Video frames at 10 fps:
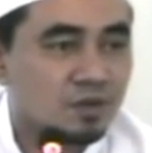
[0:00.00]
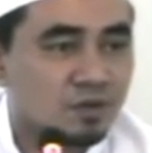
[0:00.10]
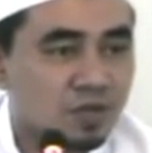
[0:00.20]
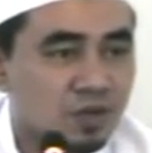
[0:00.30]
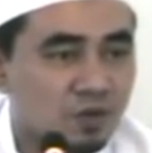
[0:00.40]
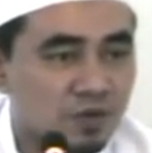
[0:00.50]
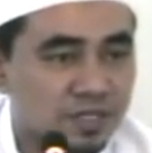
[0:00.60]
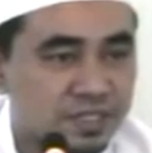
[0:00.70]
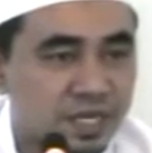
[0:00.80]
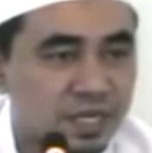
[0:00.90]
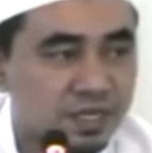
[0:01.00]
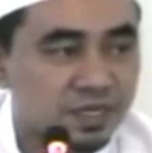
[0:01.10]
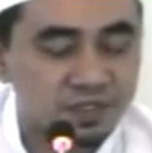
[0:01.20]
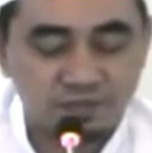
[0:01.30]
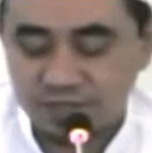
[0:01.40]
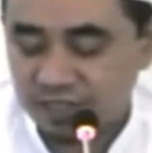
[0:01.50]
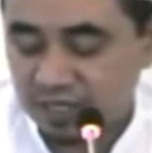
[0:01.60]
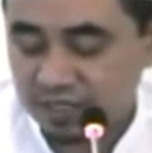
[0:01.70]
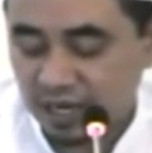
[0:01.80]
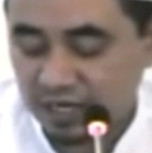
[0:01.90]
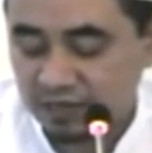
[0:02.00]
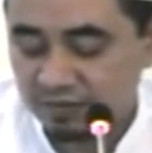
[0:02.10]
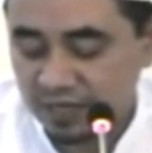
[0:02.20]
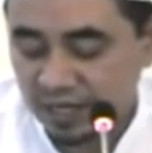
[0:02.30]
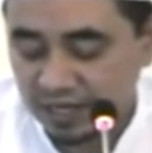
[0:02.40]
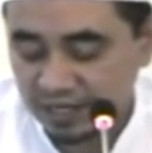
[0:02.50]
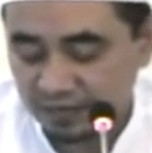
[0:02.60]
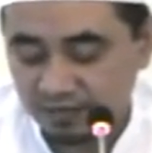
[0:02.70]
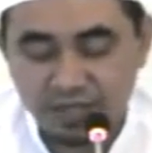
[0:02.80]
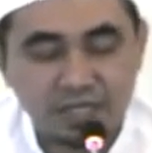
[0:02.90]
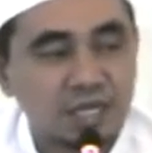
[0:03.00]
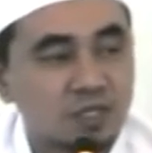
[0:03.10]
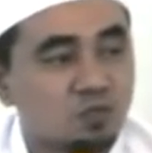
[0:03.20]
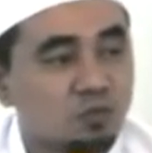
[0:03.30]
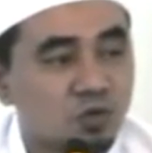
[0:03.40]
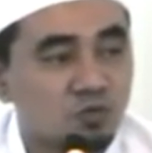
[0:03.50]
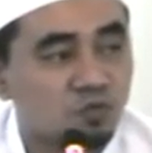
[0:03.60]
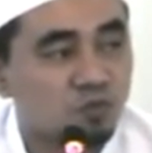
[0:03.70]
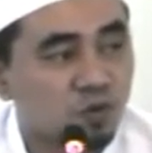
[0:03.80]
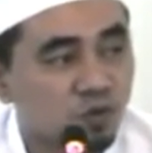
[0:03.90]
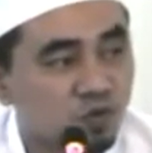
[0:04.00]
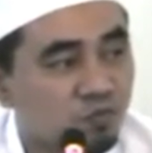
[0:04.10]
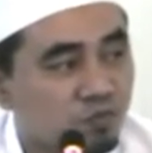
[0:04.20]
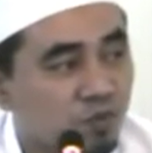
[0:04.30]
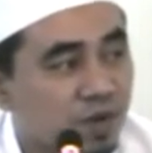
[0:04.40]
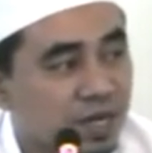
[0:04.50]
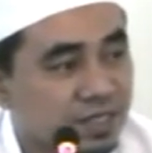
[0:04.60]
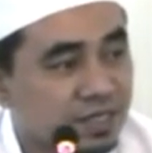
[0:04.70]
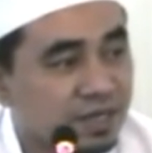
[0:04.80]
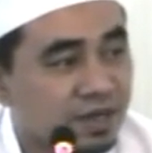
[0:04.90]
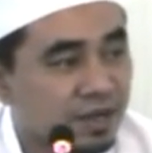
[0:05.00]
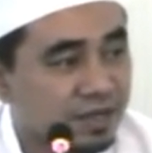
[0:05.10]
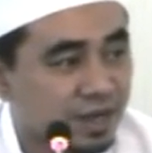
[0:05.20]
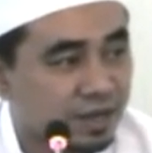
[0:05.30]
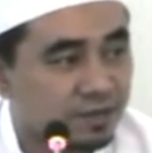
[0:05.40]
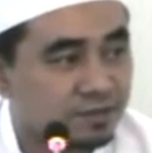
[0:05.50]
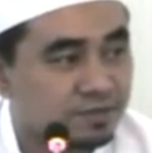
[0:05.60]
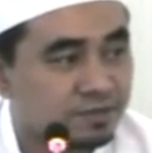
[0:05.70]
Orang-orang jahil sebenarnya kada berani mereka itu menumpuk-numpuk harta kekayaan